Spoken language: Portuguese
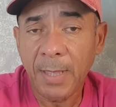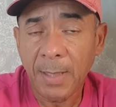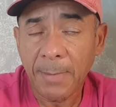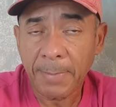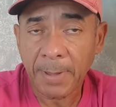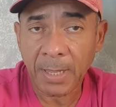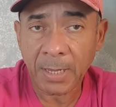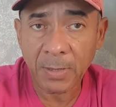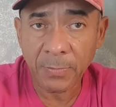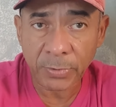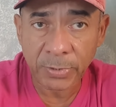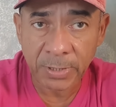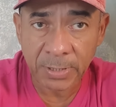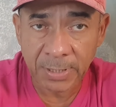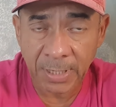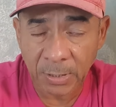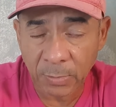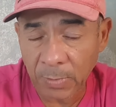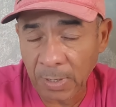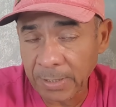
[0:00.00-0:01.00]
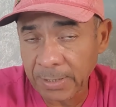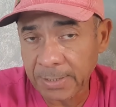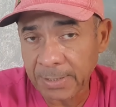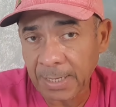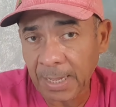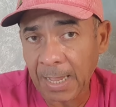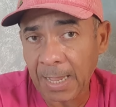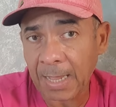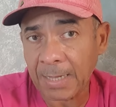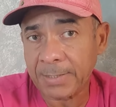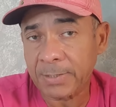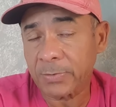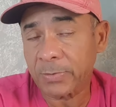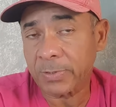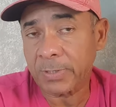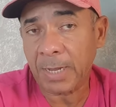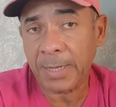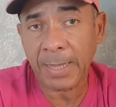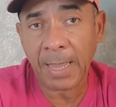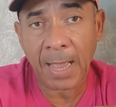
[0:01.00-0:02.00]
para que vocês atualizassem os
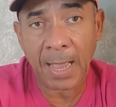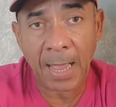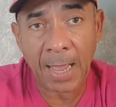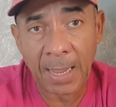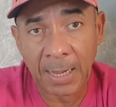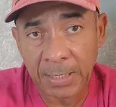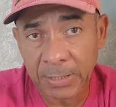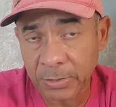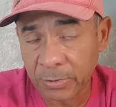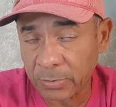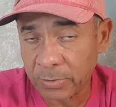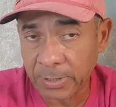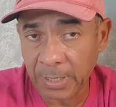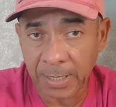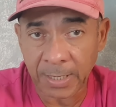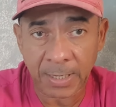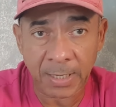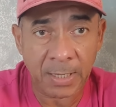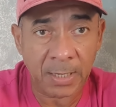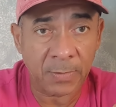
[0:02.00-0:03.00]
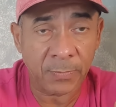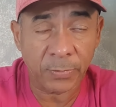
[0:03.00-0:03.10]
cadastros aí,